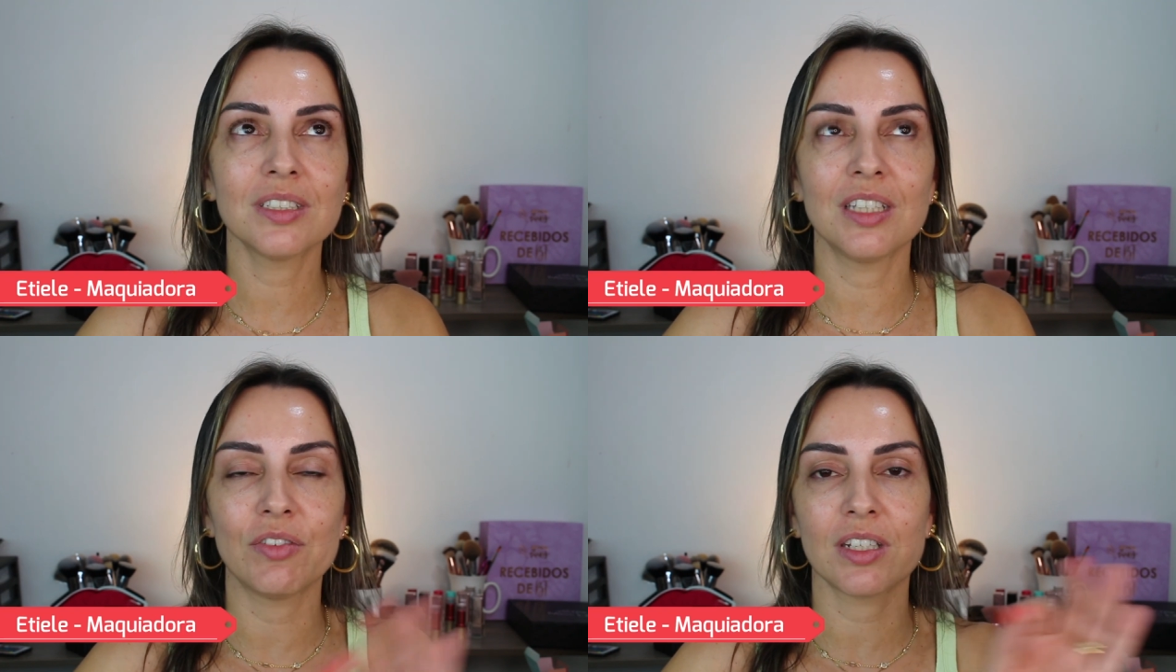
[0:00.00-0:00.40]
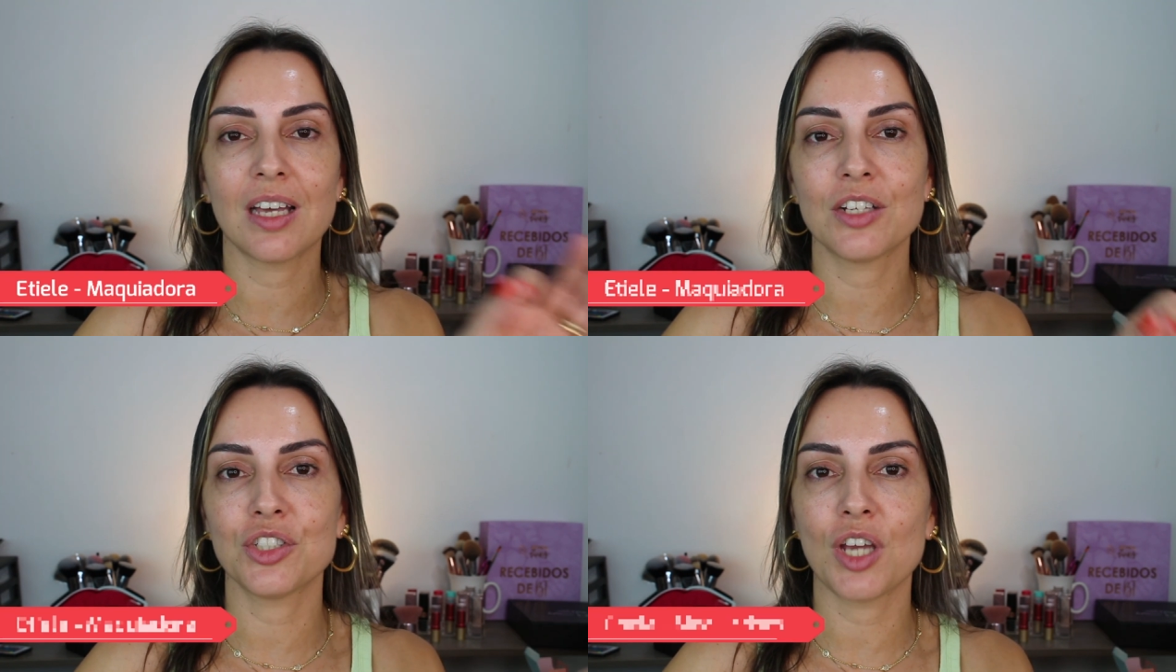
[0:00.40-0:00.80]
que na
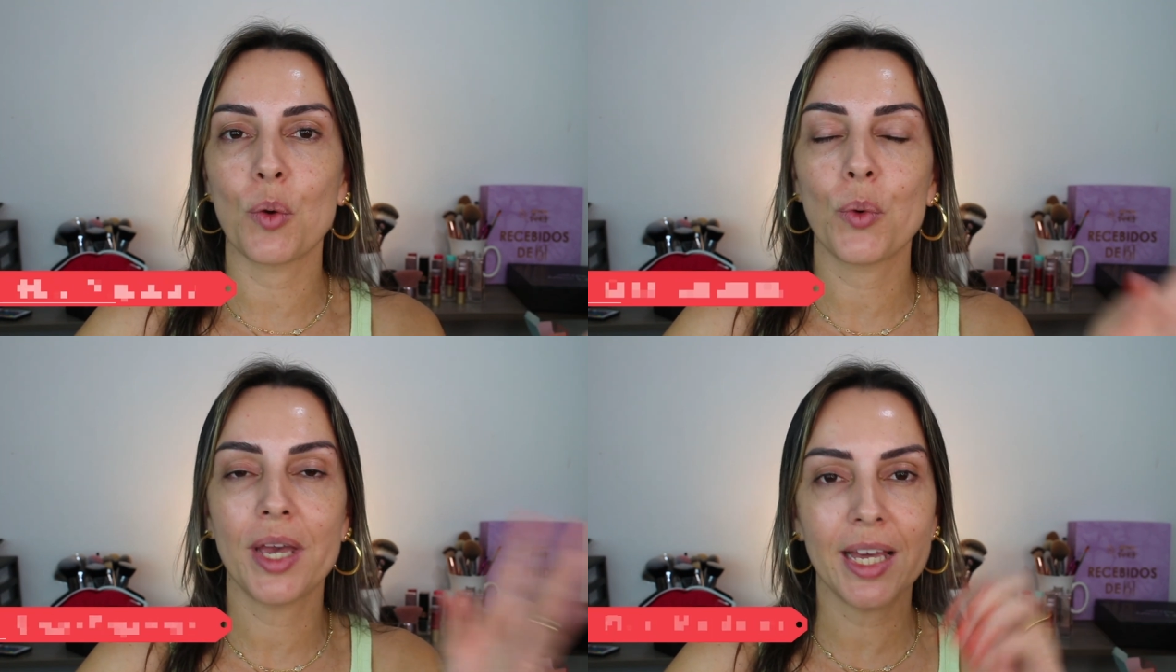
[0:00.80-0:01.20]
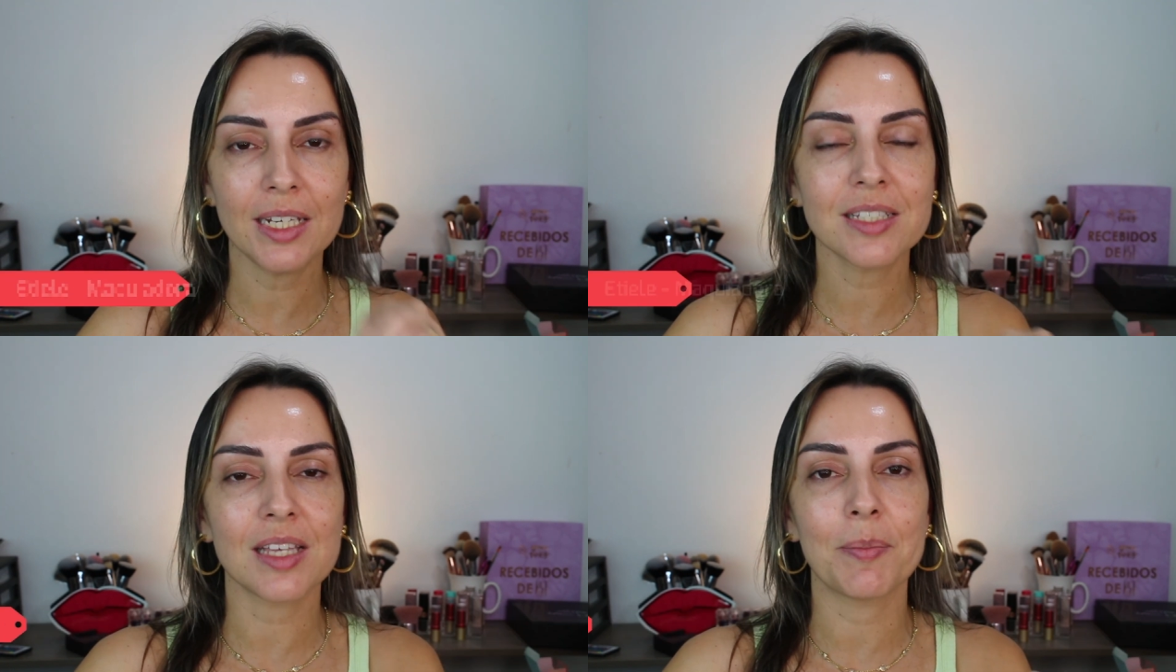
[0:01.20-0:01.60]
verdade é um
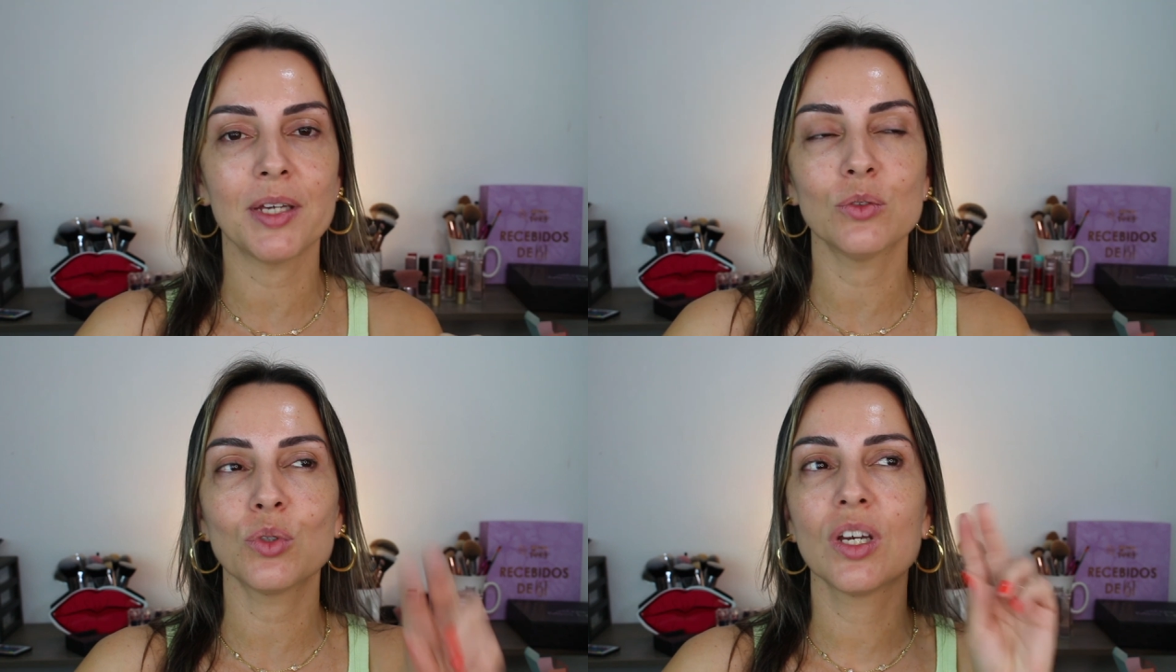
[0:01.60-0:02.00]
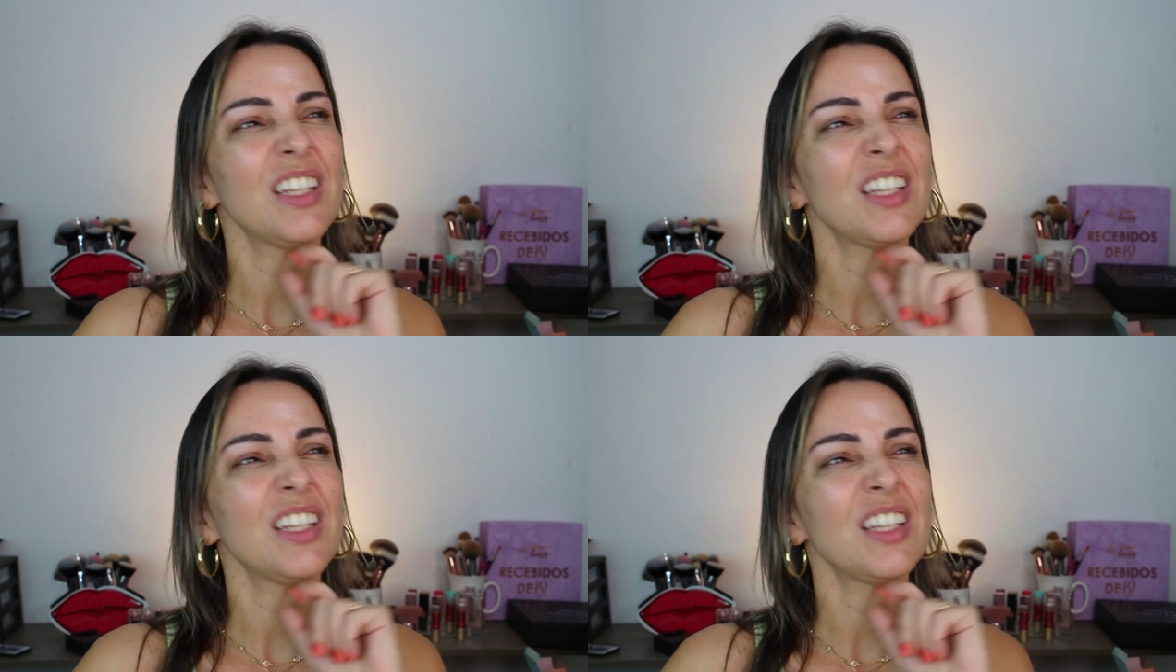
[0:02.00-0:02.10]
relançamento.